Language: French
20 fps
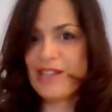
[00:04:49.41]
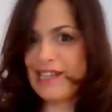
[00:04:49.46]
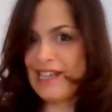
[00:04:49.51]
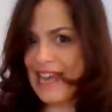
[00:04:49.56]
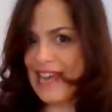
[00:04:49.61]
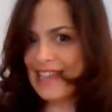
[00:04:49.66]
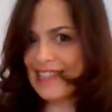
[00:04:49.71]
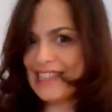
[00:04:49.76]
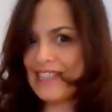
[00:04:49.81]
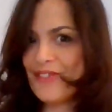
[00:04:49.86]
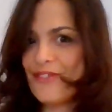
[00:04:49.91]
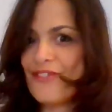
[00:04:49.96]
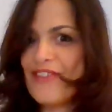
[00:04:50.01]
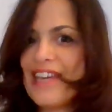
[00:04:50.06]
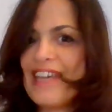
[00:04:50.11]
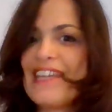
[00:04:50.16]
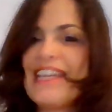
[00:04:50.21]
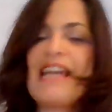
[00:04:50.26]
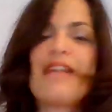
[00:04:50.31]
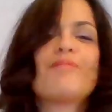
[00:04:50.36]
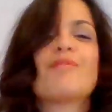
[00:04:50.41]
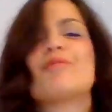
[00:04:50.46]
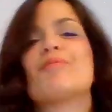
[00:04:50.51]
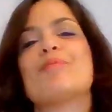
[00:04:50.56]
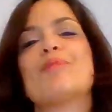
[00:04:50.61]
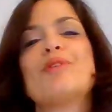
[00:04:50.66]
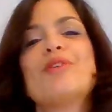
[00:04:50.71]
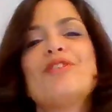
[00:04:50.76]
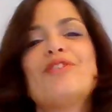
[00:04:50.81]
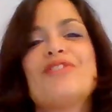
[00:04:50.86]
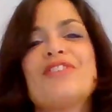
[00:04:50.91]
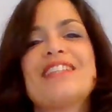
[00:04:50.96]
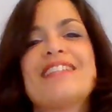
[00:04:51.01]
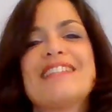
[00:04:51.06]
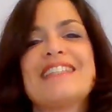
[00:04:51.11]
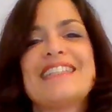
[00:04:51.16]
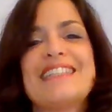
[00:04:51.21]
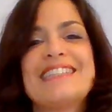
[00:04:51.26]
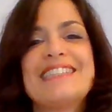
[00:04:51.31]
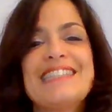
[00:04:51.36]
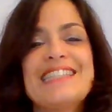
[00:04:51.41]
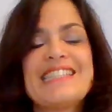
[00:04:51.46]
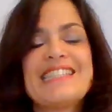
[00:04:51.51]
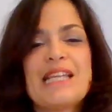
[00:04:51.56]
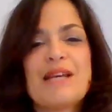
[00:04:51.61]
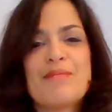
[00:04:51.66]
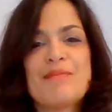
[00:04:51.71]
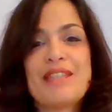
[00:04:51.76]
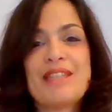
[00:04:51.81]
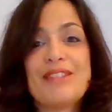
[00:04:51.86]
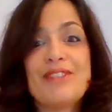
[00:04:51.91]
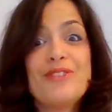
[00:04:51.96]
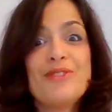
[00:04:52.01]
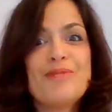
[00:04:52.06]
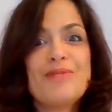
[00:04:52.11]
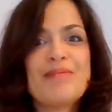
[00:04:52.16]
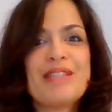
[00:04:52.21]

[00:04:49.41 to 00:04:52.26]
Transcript: like et fais également profiter tes amis de